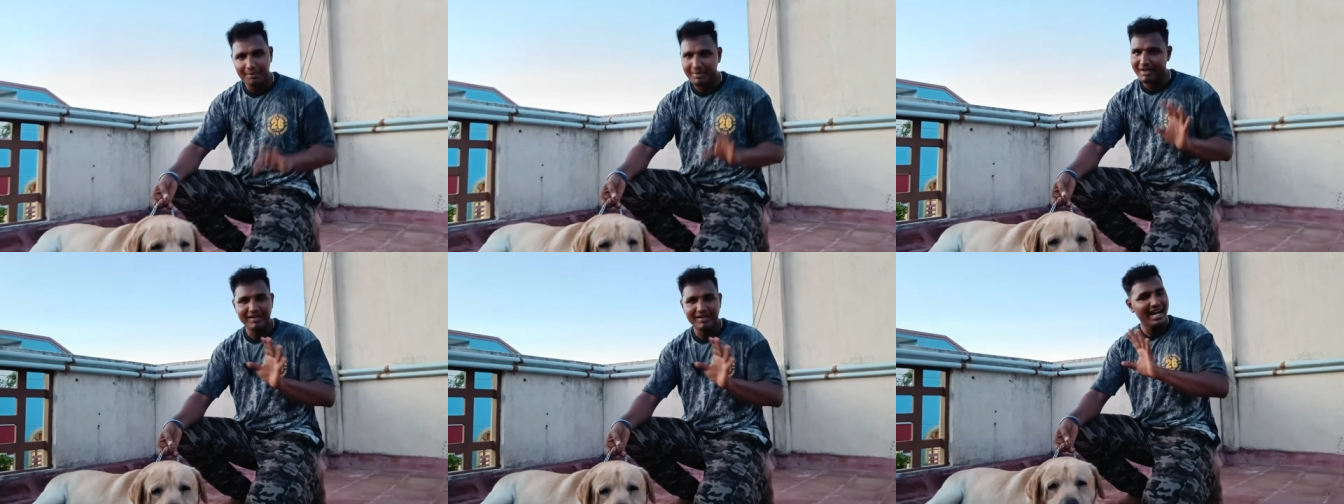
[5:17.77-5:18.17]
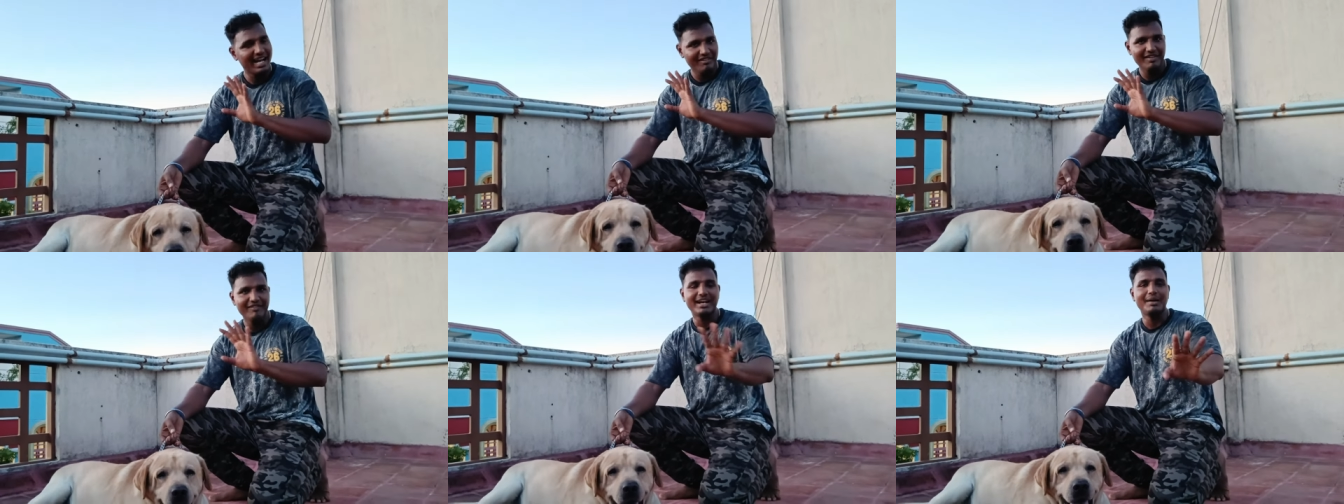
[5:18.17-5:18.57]
ஆமா
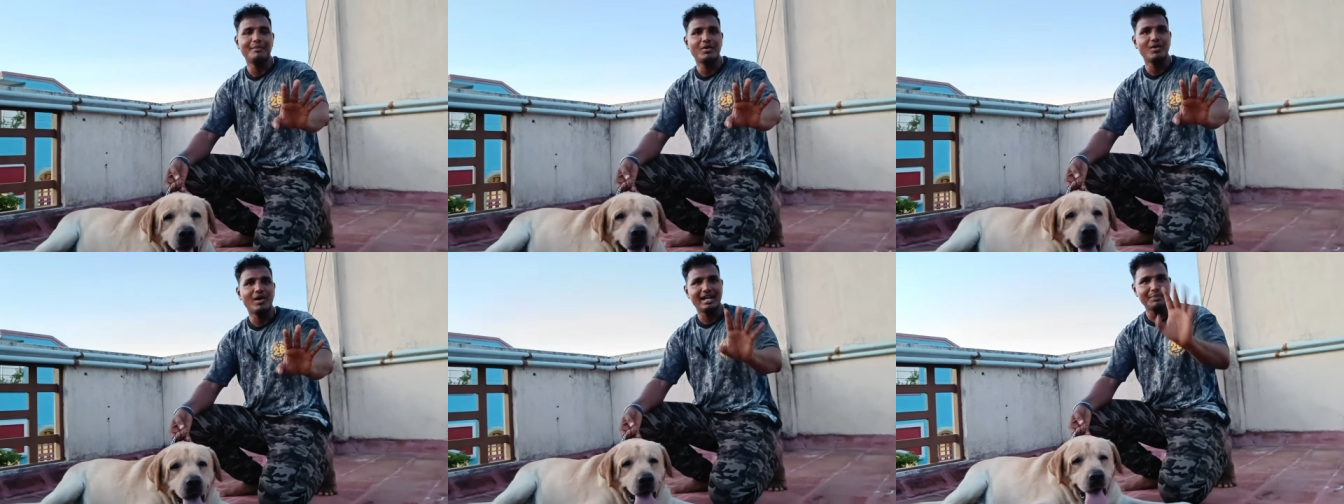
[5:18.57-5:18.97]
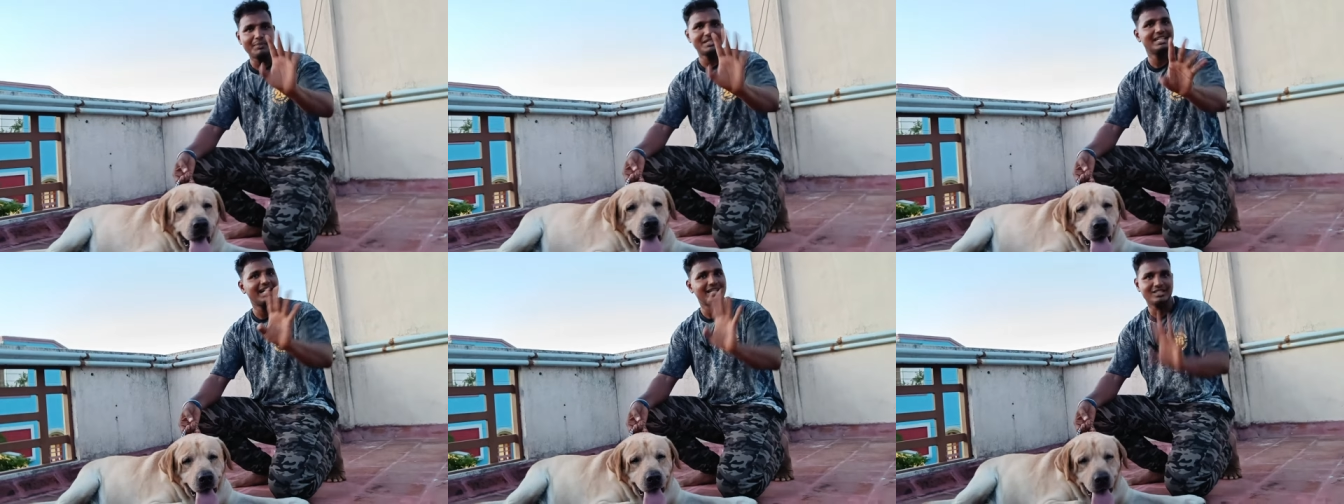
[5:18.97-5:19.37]
வேணாவே வேணாம் ப்ரோ
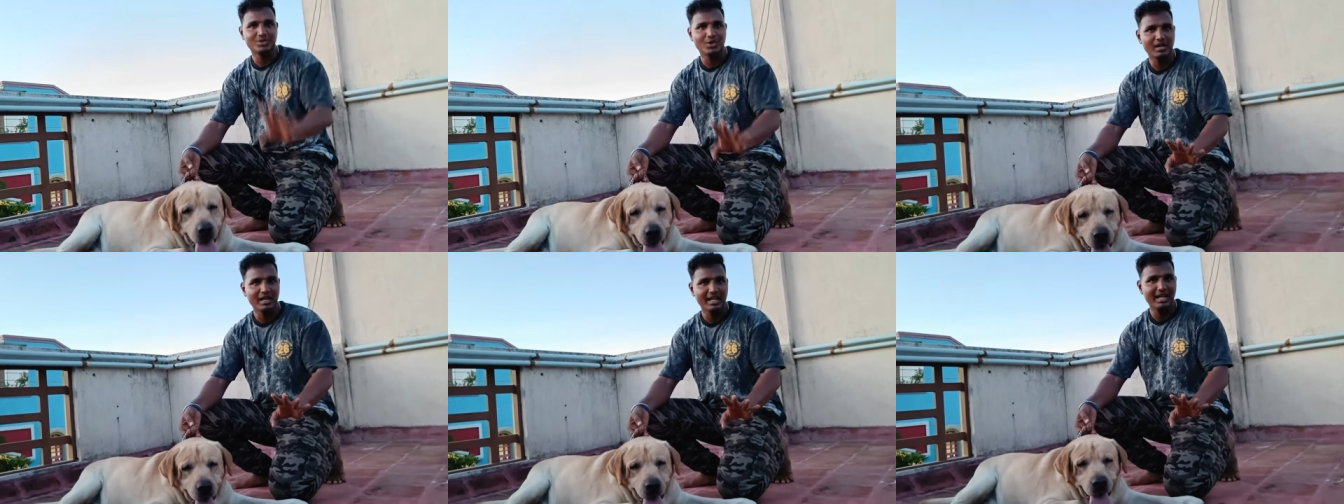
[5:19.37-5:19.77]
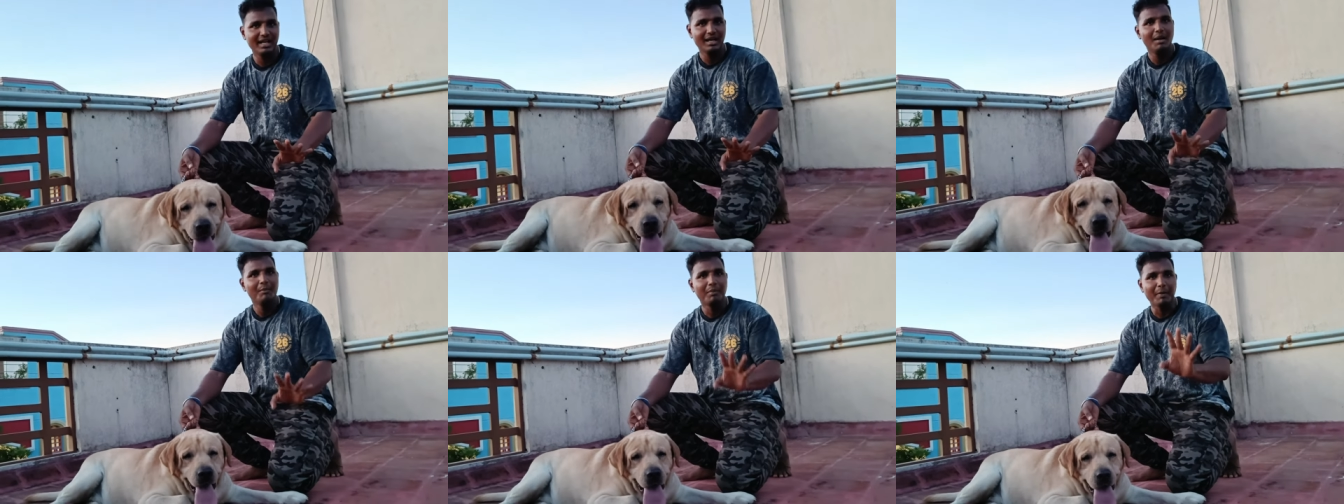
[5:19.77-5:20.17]
ஹண்ட்ரட் பர்சன்ட் அடிச்சு
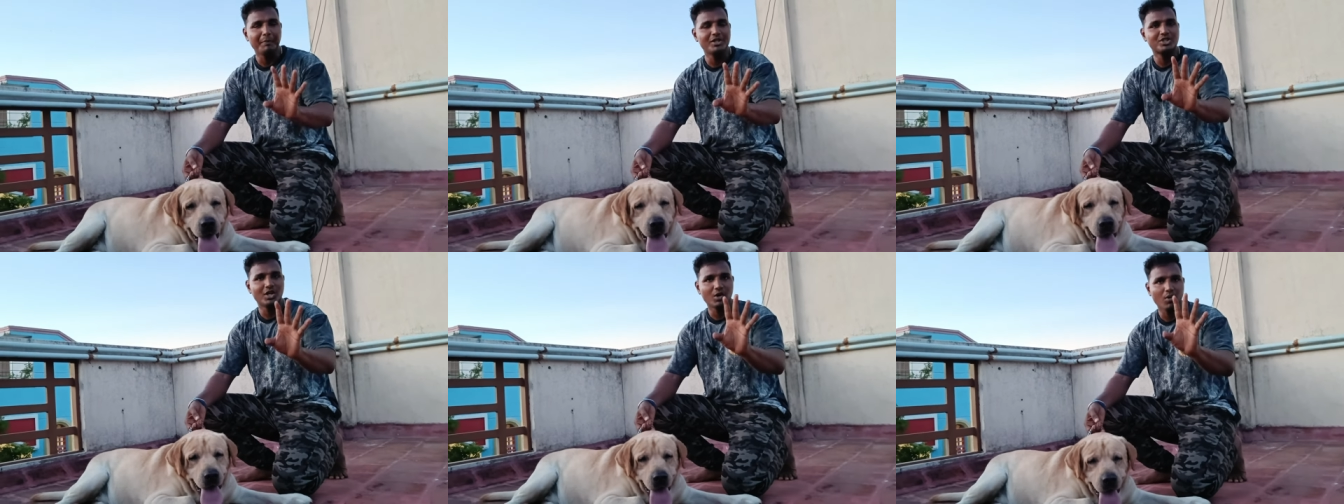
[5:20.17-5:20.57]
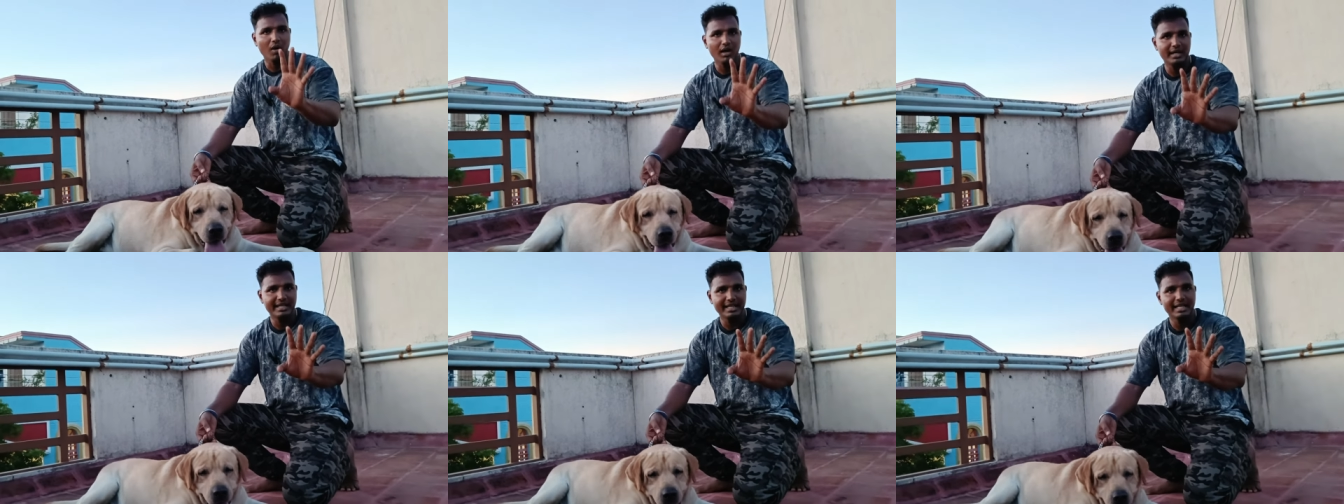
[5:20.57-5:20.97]
சொல்றேன் பப்பீஸோட
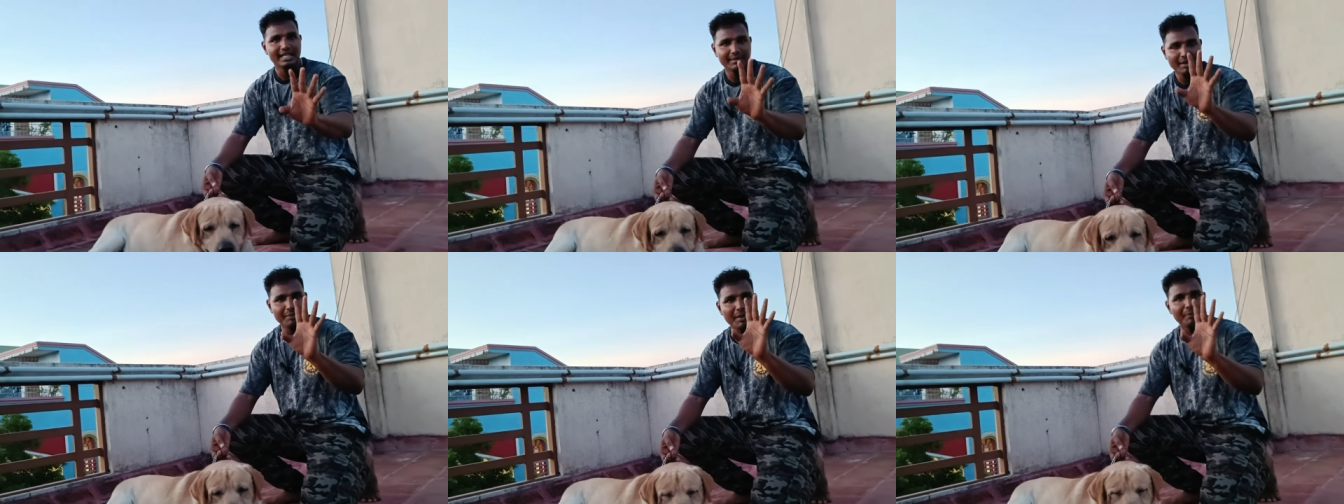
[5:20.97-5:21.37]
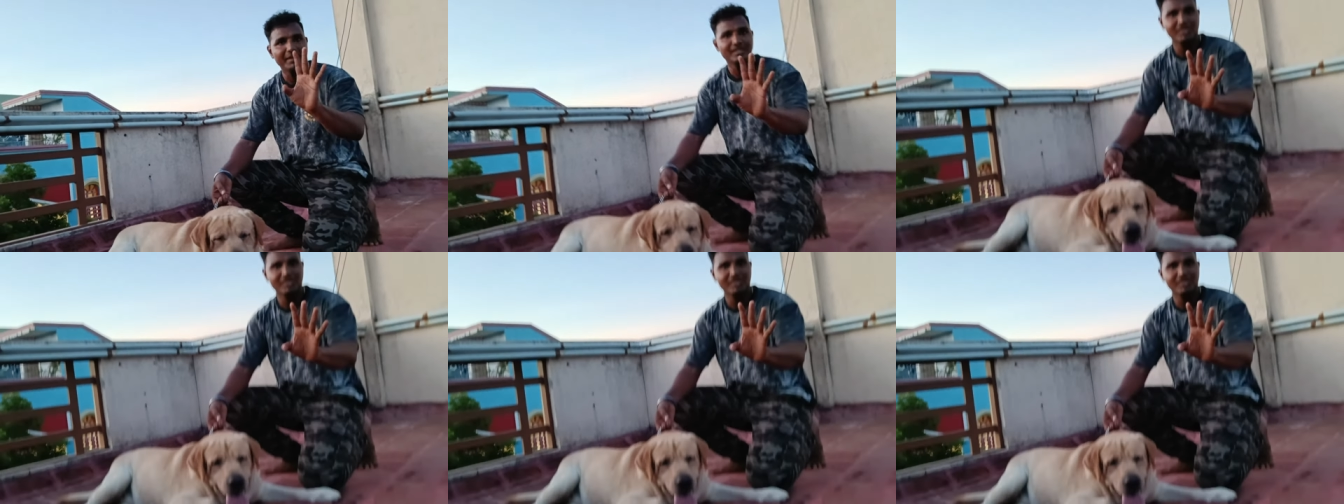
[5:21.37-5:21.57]
குவாலிட்டி இந்த மாதிரி